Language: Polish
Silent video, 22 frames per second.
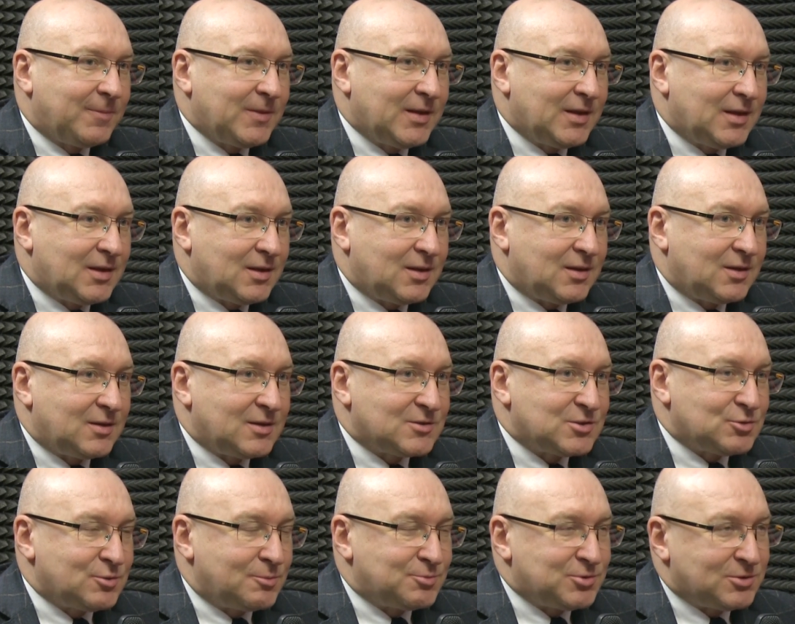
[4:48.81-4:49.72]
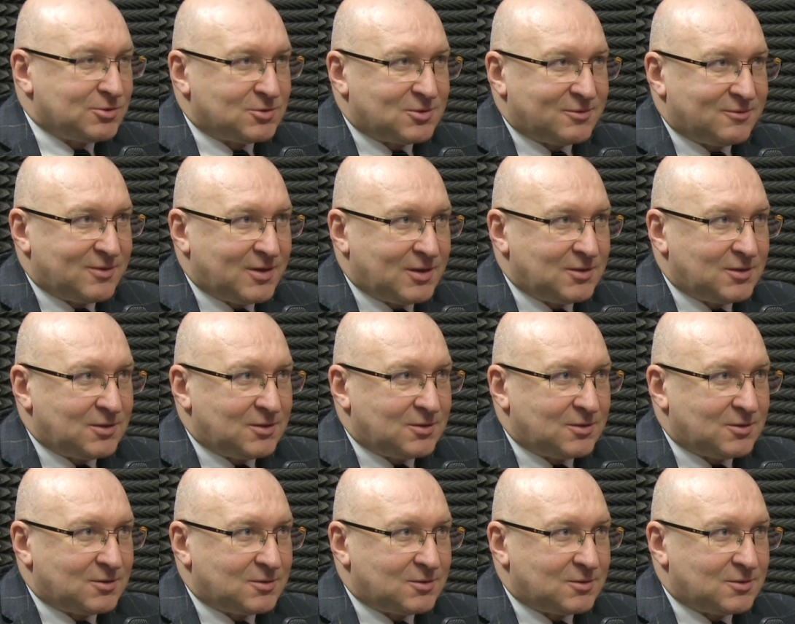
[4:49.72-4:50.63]
Y, jesteśmy przygotowani
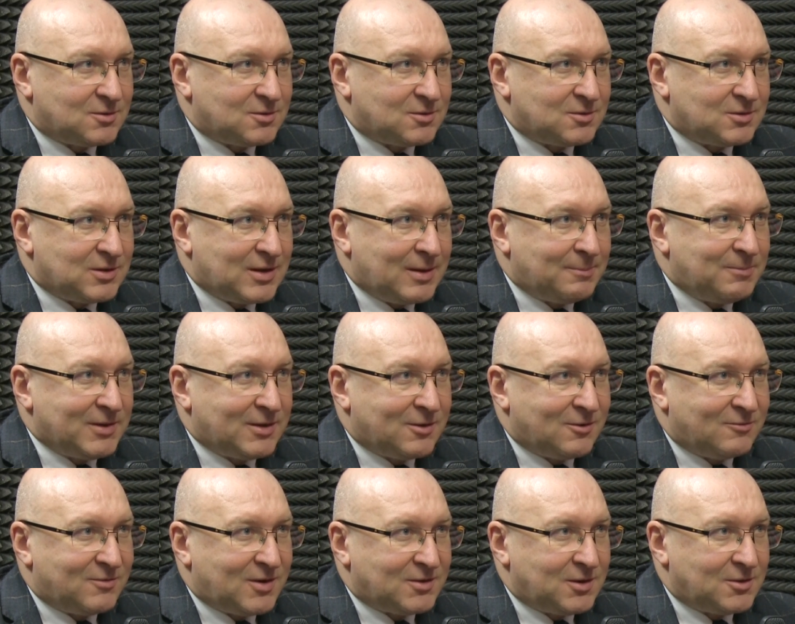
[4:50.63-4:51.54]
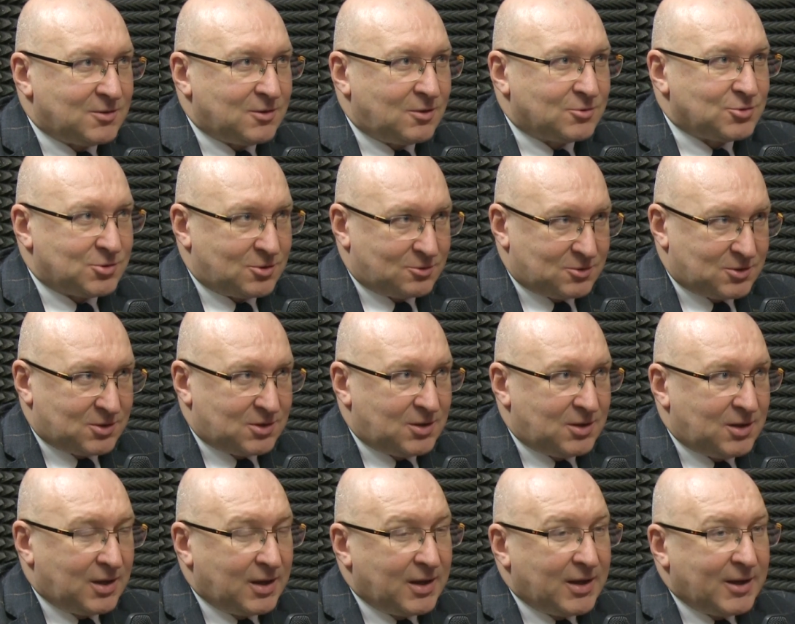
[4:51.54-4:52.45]
do e, aplikowania o
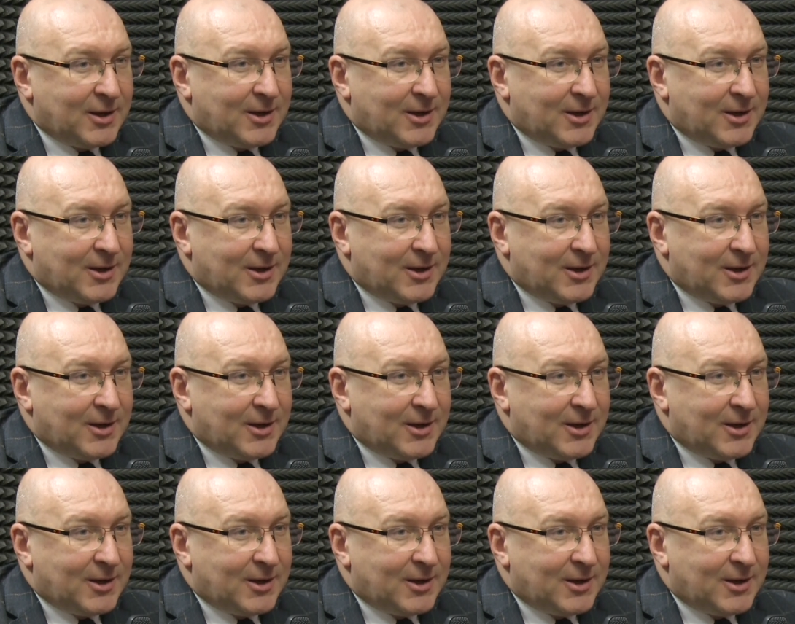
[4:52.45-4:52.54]
środki.